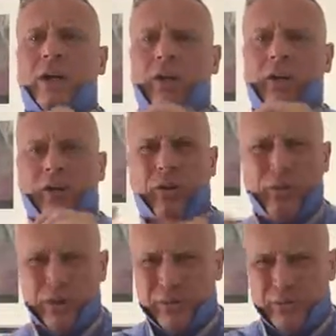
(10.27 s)
e,
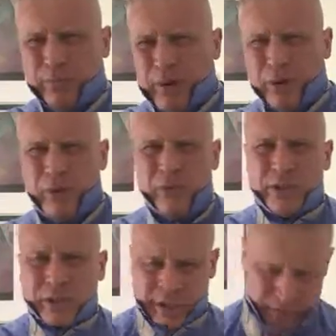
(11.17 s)
który wypełnia
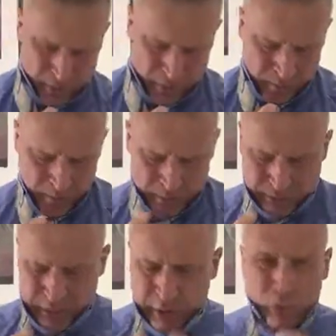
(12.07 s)
wszystkie swoje
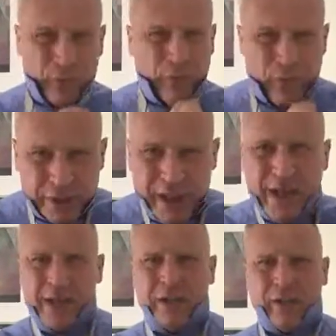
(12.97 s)
obowiązki, jest
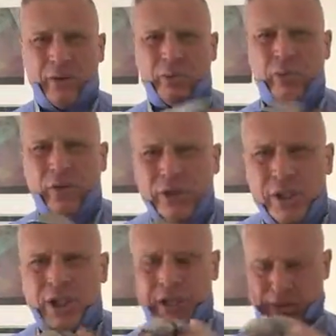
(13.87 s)
odpowiedzialny,
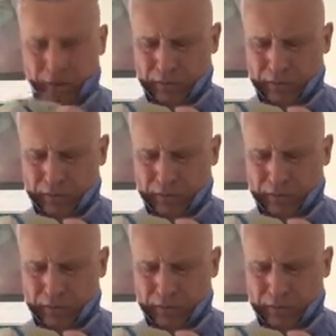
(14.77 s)
odpowiedzialny.